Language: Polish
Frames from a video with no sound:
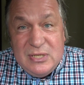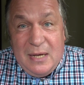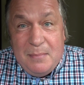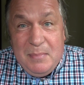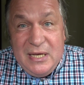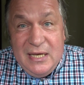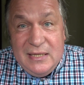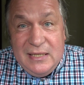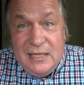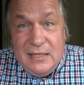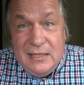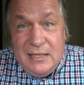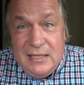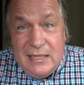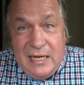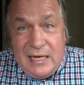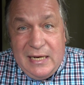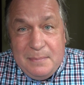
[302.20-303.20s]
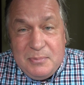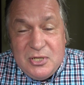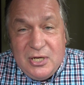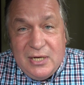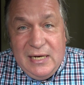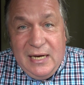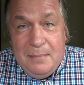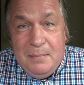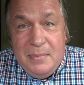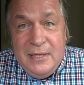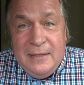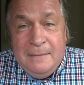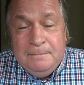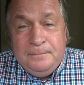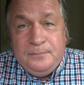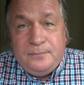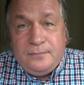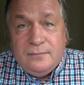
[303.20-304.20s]
same jedynki, najlepsze gleby.
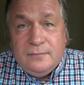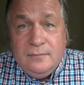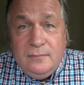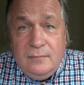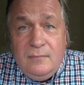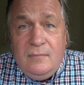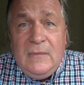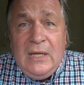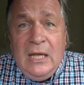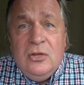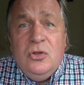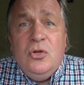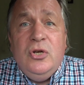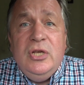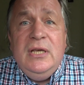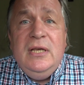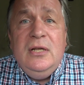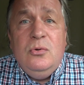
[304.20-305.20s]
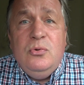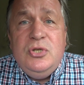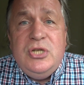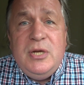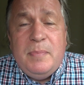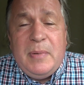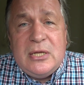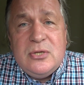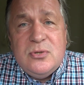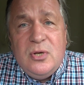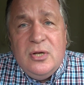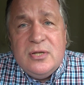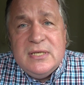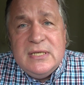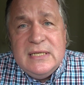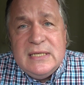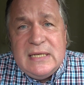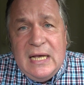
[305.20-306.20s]
No i ludzie
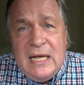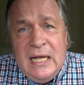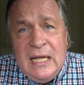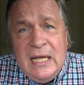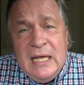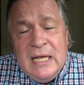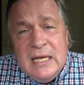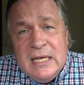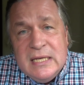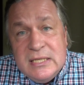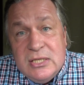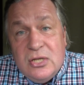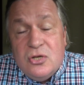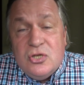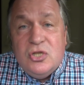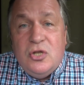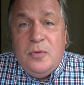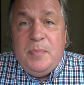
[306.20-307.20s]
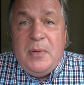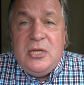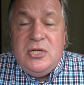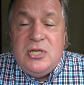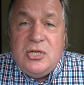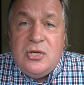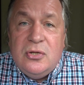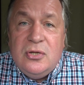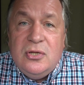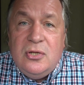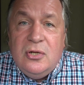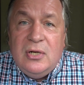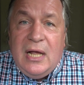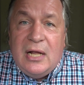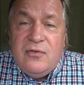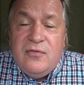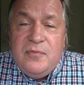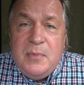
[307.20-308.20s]
pracujący za 100-150
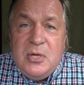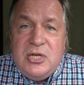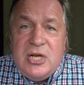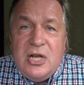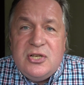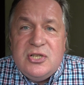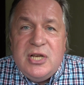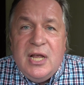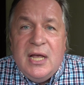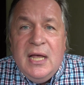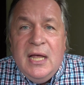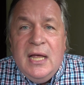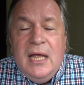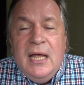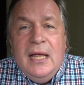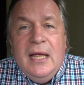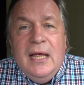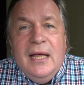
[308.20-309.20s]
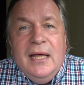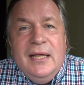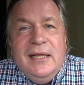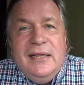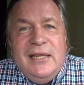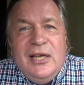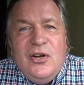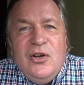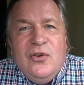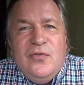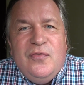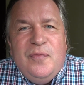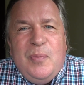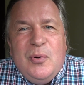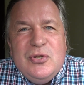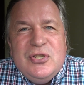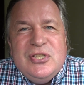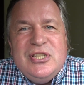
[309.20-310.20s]
dolarów miesięcznie. Y, tego w
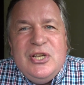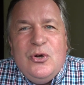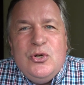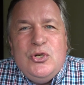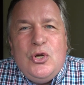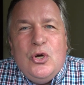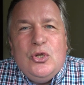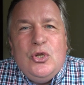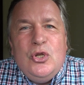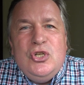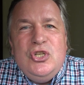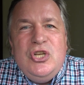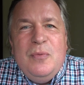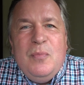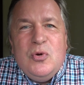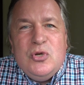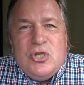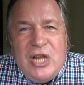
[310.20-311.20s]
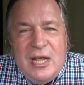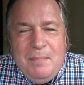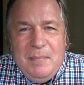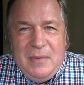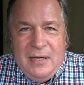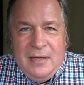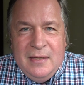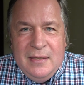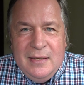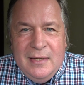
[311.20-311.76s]
Polsce osiągnąć nie możemy.